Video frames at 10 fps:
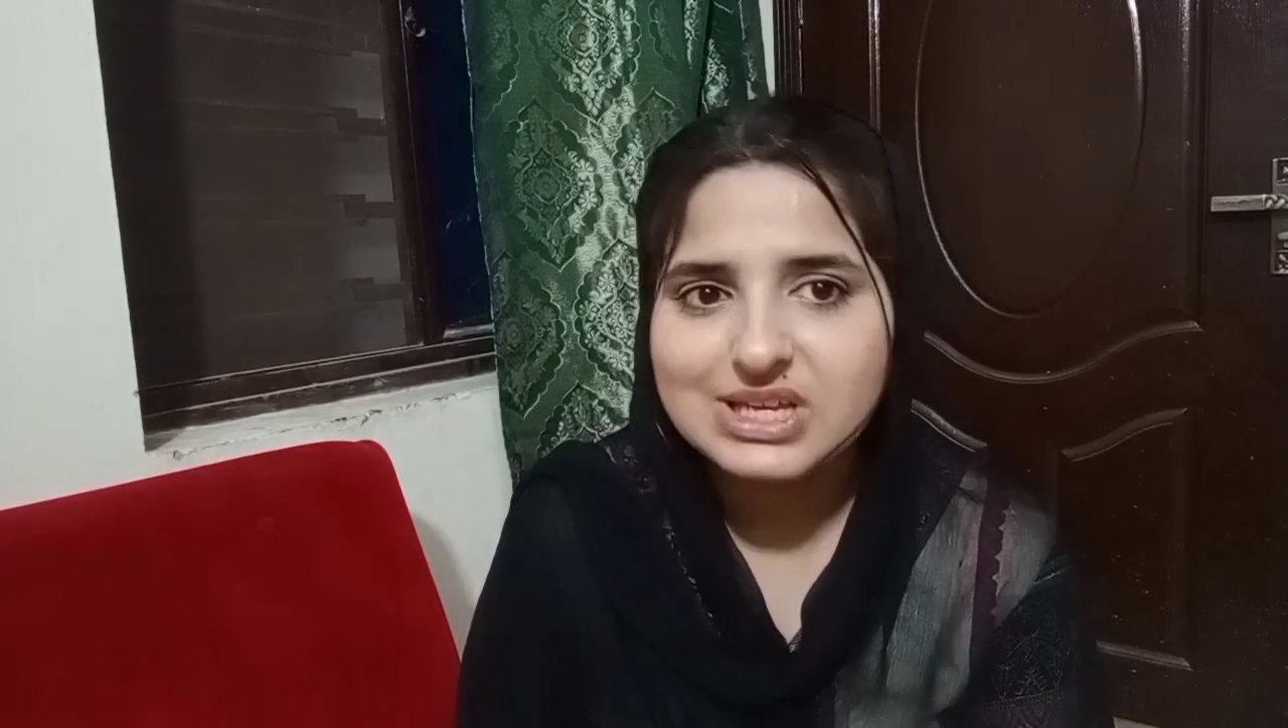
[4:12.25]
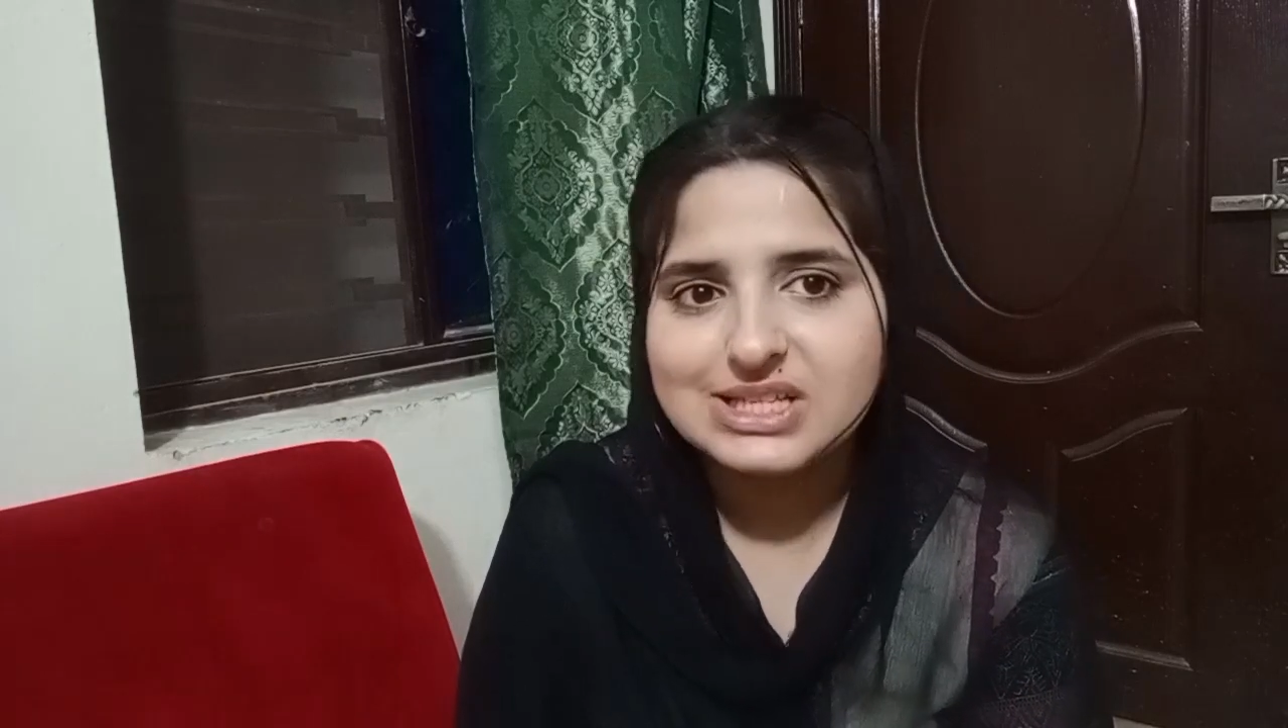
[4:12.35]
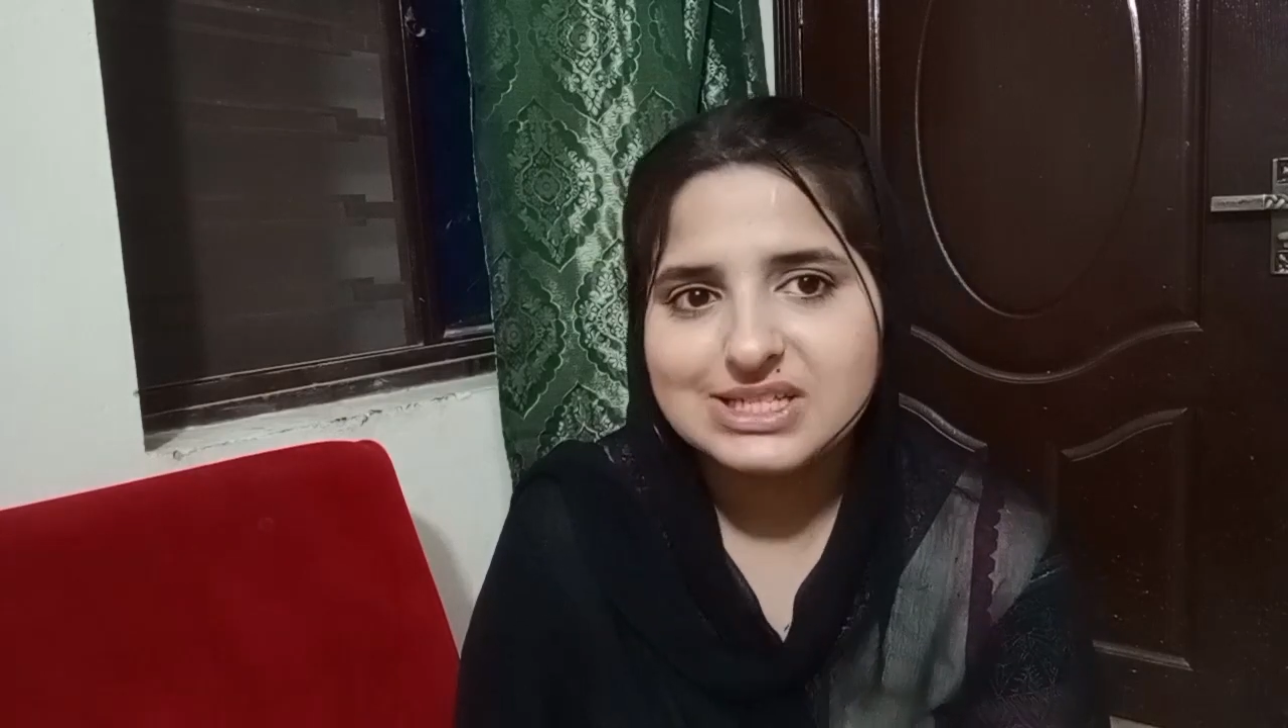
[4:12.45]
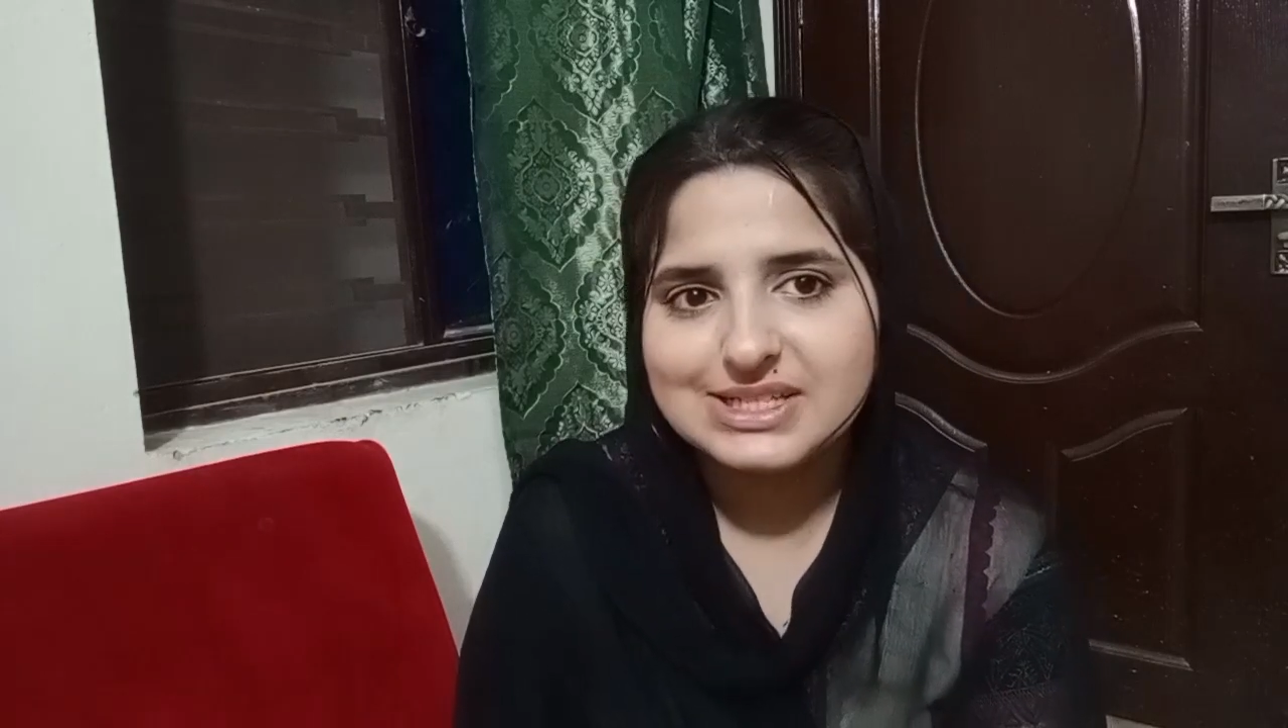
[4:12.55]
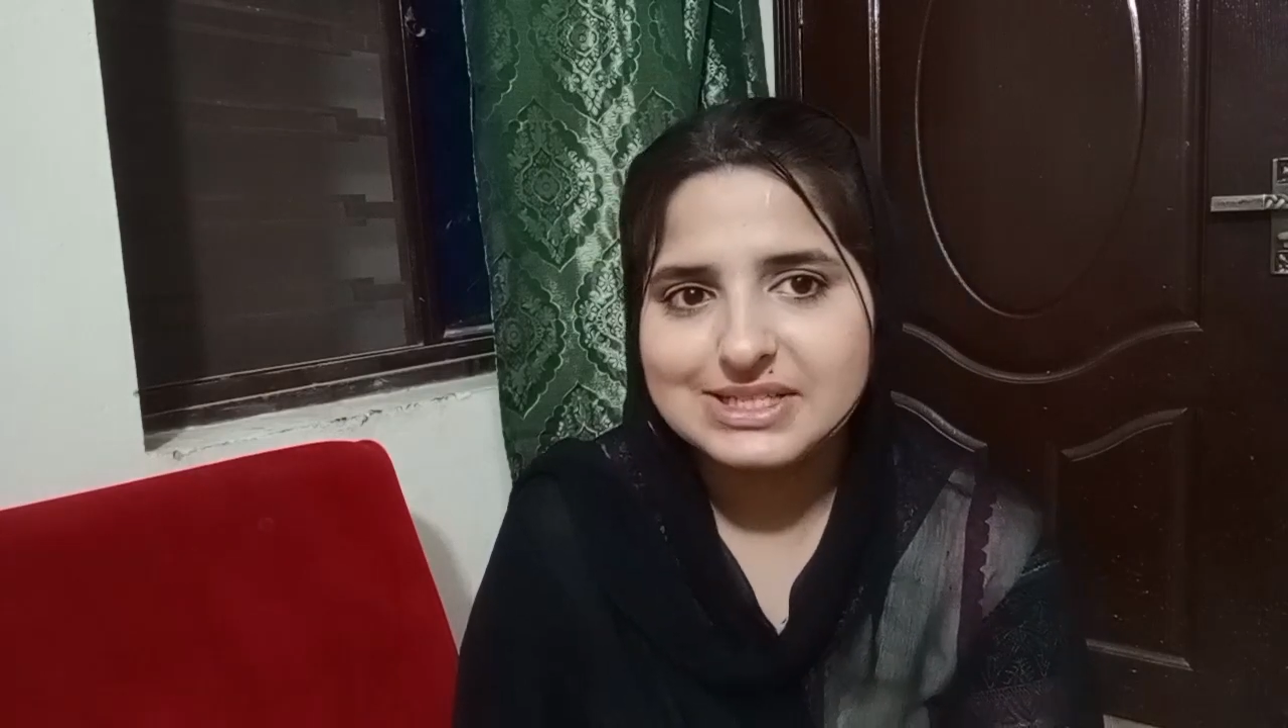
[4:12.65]
ये
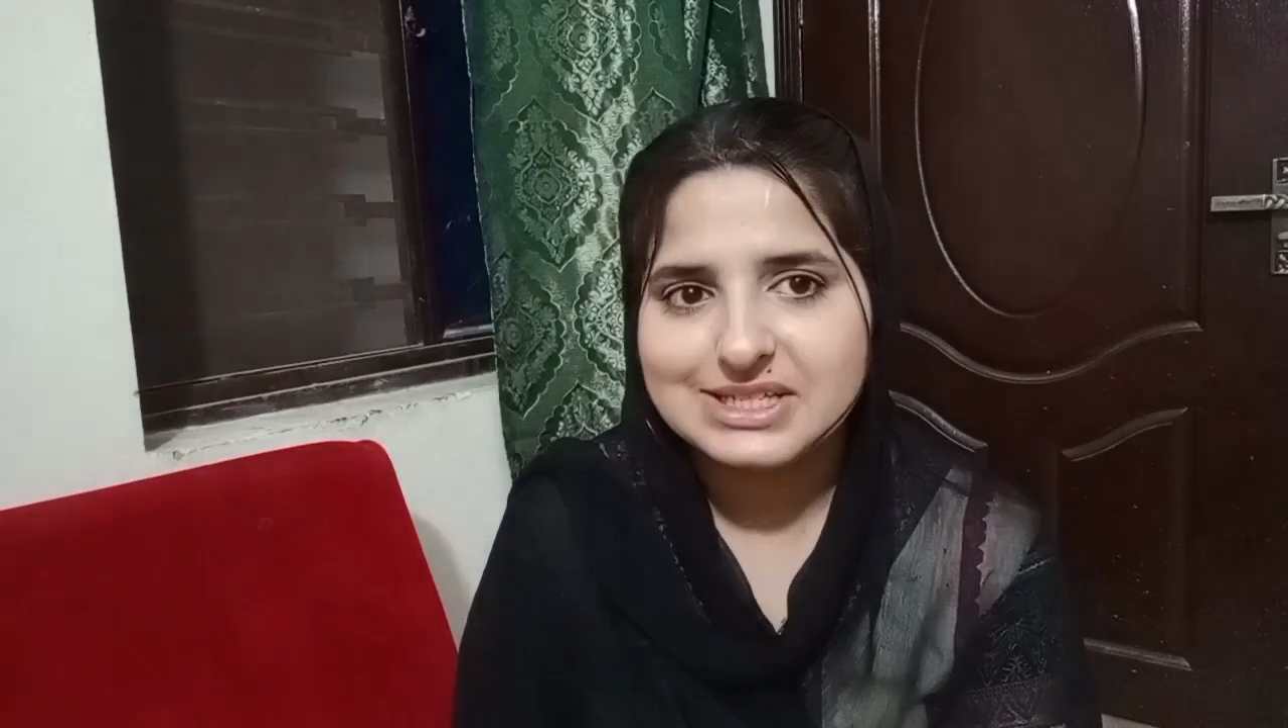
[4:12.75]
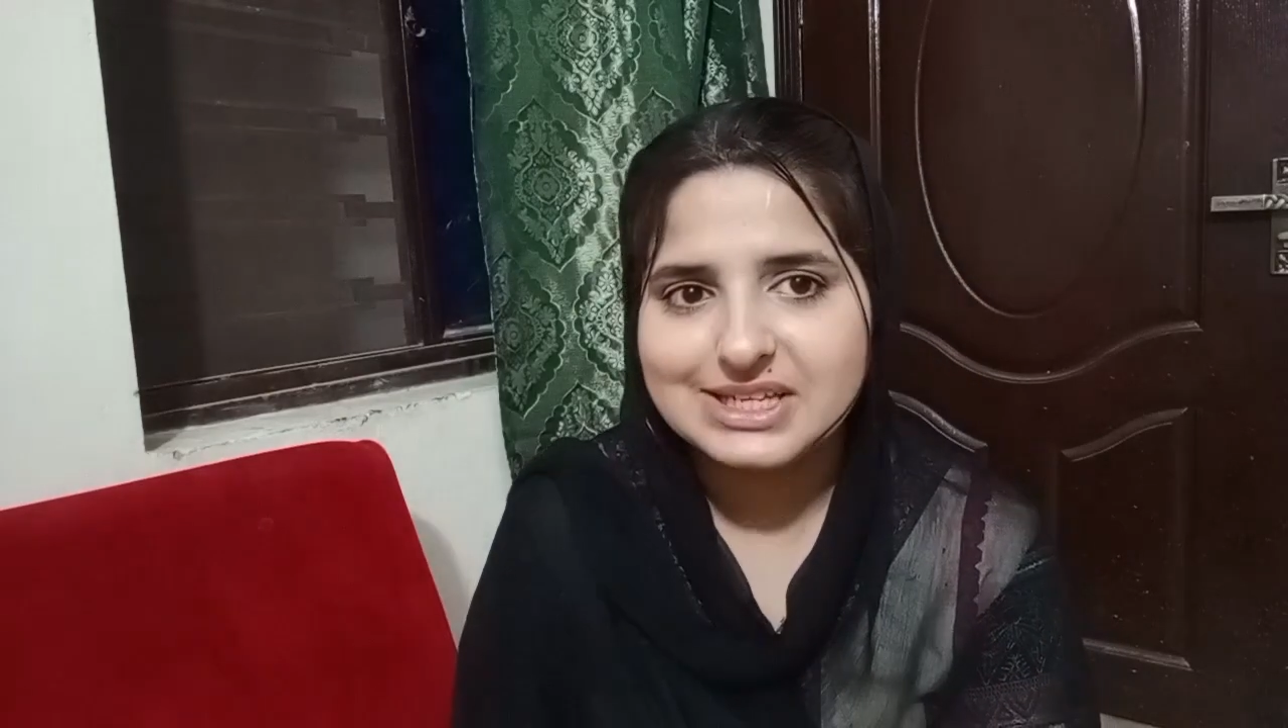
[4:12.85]
चीज़ अच्छी